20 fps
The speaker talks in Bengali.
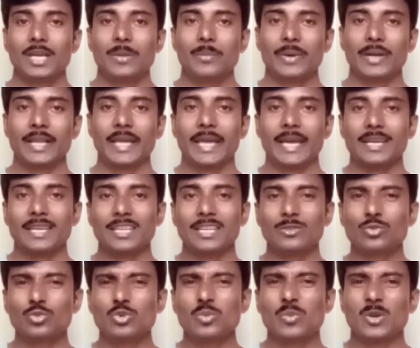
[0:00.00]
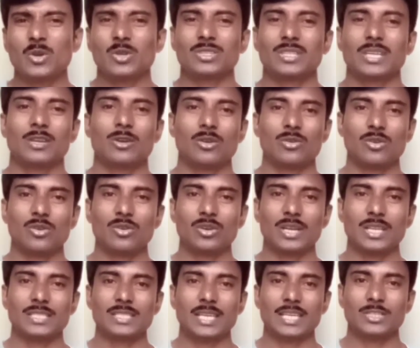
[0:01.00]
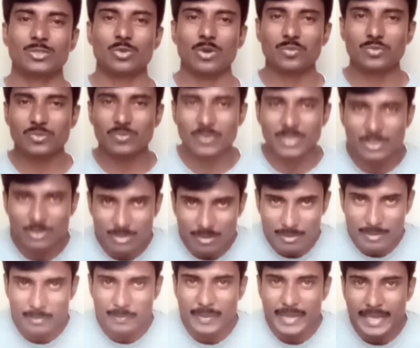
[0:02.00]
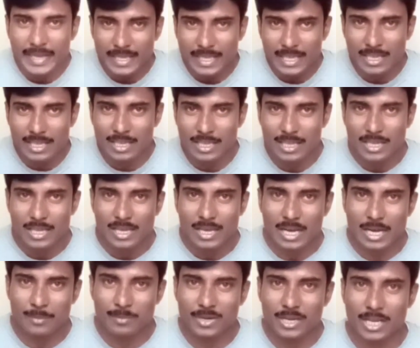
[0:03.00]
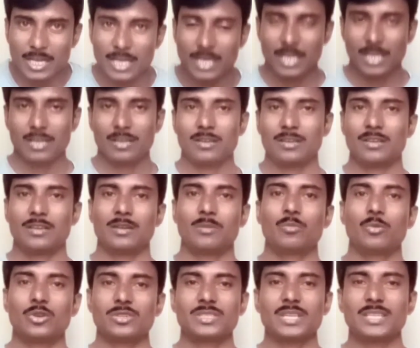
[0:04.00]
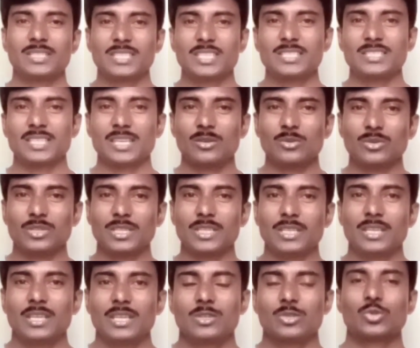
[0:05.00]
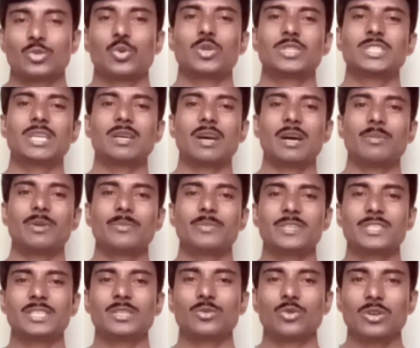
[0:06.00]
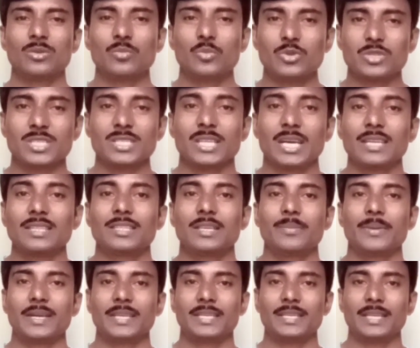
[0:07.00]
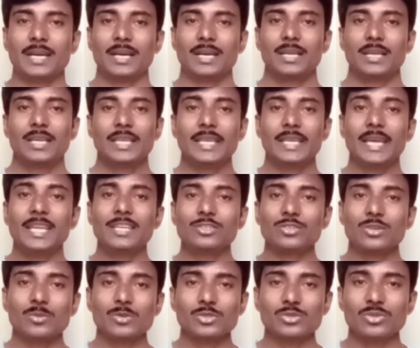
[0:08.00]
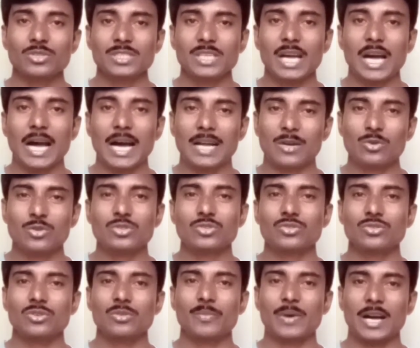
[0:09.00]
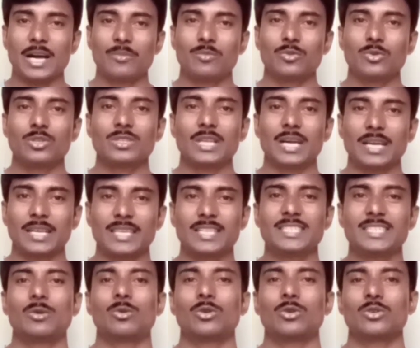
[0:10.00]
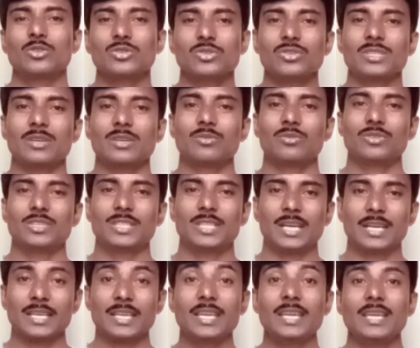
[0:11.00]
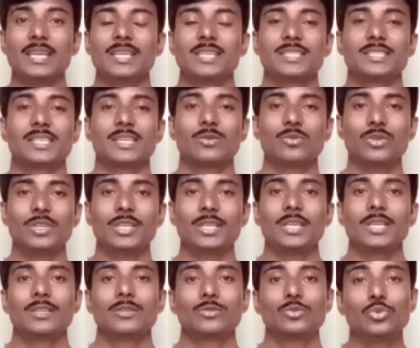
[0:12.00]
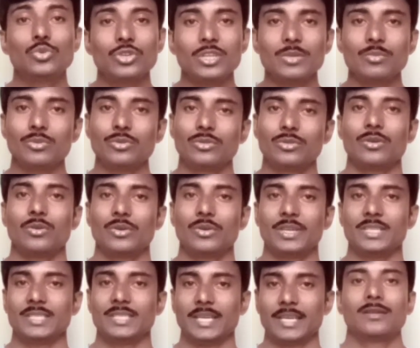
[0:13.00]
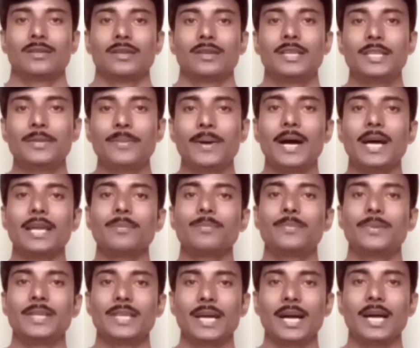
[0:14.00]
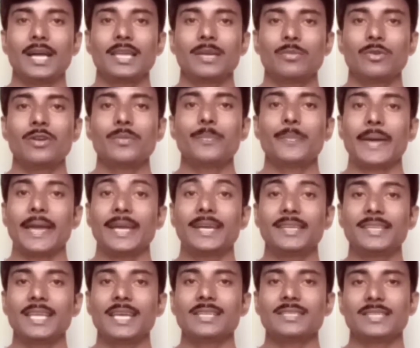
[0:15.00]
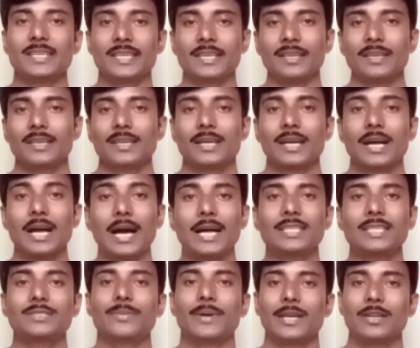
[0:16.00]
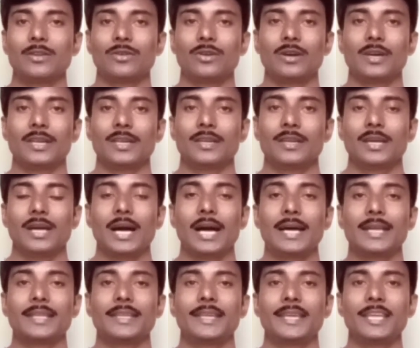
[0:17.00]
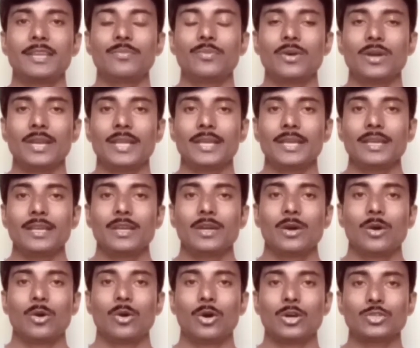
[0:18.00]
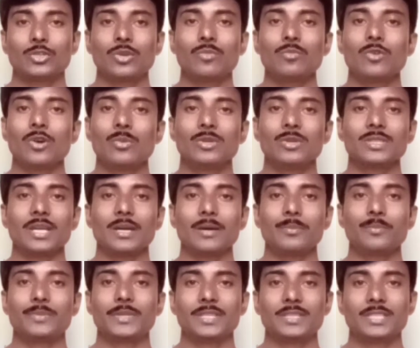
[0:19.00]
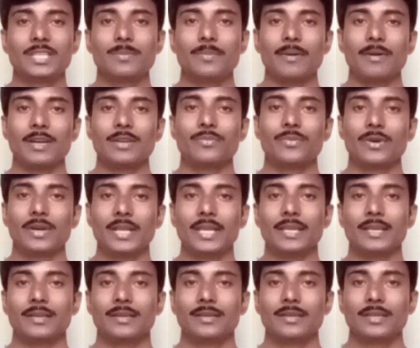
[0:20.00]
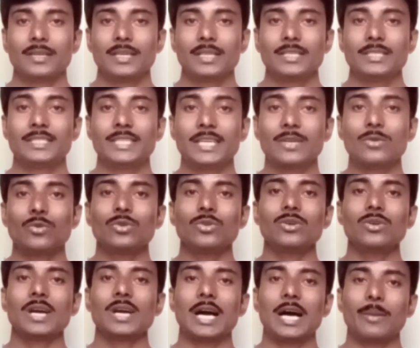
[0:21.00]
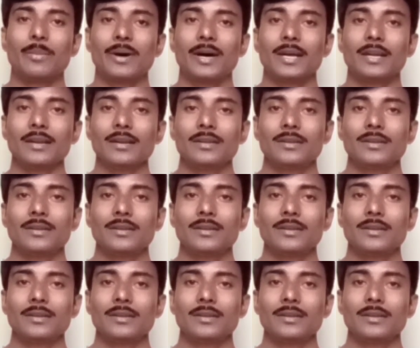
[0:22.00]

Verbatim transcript: মানে একটা দুর্বলতা লক্ষ্য করা যায় সবসময় এইভাবে বেঁকে আমরা বসার চেষ্টা করি সোজাভাবে বেশিক্ষণ বসে থাকতে পারি না এই সমস্ত যে আড়ষ্ট ভাবগুলো থাকে যে অলসতাগুলি থাকে সেগুলি দূরীভূত হয়ে যায় লিভার প্লিহা এবং প্যাংক্রিয়াসের কাজ ভালো হয় আর এর ফলে হজম ক্ষমতা বৃদ্ধি পাওয়ার ফলে যে কোনো খাবার